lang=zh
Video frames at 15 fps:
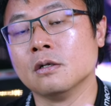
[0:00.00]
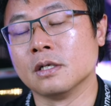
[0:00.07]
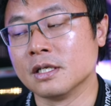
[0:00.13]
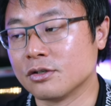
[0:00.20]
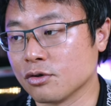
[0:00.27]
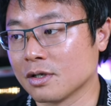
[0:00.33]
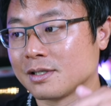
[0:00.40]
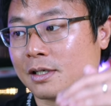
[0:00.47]
你
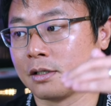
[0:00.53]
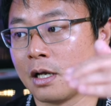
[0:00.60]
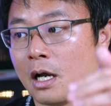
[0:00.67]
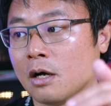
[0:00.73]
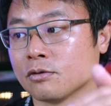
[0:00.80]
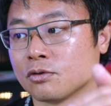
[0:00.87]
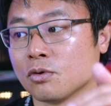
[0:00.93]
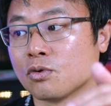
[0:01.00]
只要找到
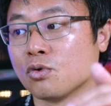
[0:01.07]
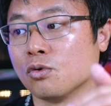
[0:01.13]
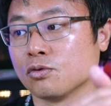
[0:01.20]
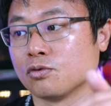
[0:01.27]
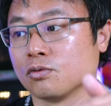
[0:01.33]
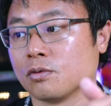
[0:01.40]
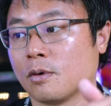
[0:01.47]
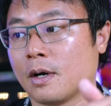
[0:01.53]
澳洲雇
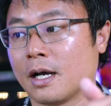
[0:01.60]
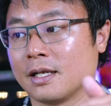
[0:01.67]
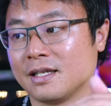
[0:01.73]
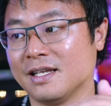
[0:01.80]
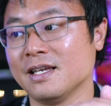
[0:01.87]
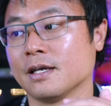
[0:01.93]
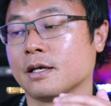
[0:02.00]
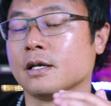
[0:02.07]
主的话，
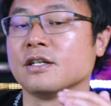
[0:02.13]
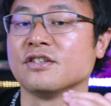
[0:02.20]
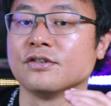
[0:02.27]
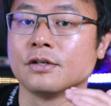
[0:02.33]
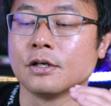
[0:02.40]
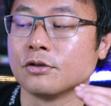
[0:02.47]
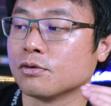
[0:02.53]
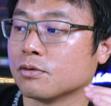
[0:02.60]
你也可以直
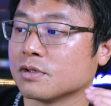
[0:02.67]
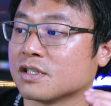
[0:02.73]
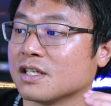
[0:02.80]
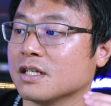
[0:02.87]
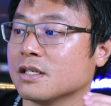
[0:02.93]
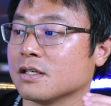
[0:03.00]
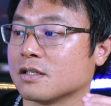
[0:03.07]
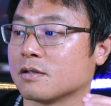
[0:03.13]
接就
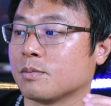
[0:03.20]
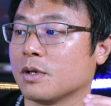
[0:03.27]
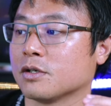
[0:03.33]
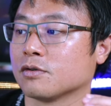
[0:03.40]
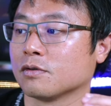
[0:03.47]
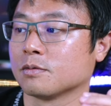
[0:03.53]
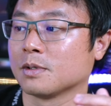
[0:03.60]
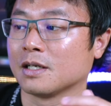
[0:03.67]
申请
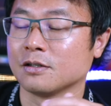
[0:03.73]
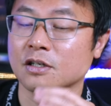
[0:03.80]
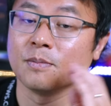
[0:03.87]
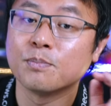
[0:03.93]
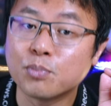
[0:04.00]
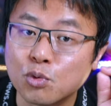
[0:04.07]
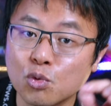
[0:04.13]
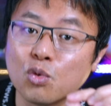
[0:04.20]
specialist，
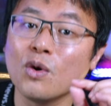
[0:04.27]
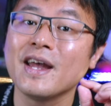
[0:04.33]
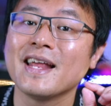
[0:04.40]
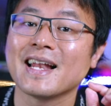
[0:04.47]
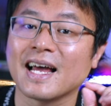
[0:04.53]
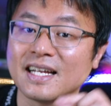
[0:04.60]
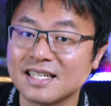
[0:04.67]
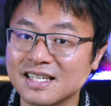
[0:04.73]
你不
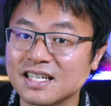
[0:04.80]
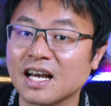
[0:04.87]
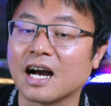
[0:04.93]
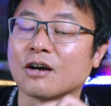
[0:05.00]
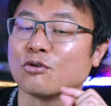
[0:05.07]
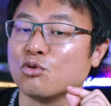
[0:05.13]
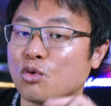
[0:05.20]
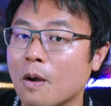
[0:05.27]
会来
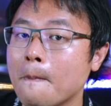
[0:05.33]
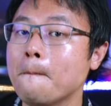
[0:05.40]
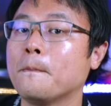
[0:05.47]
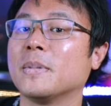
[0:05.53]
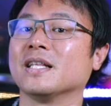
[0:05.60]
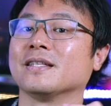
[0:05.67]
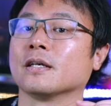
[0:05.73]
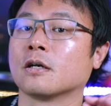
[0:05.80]
抢原
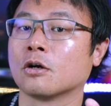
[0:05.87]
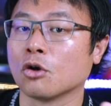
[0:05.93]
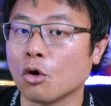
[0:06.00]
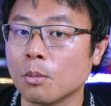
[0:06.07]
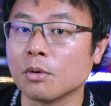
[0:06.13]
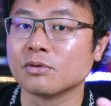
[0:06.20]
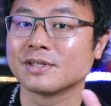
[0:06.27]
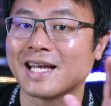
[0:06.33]
本的
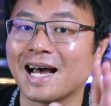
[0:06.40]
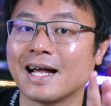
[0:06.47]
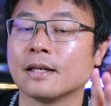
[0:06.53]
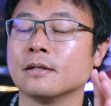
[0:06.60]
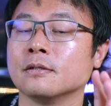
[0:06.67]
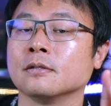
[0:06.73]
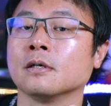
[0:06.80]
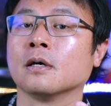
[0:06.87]
global
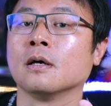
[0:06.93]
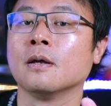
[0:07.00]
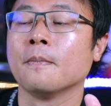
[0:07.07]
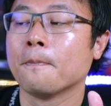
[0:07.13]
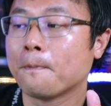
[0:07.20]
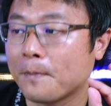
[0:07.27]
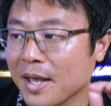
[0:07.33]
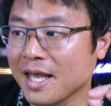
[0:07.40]
talent 的
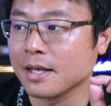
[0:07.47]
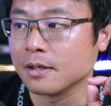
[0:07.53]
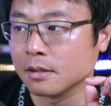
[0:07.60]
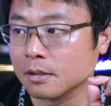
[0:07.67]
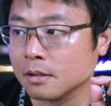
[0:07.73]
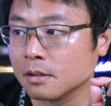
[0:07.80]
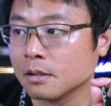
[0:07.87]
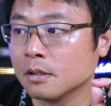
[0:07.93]
配
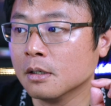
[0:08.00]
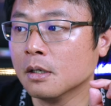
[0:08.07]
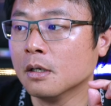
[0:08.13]
额。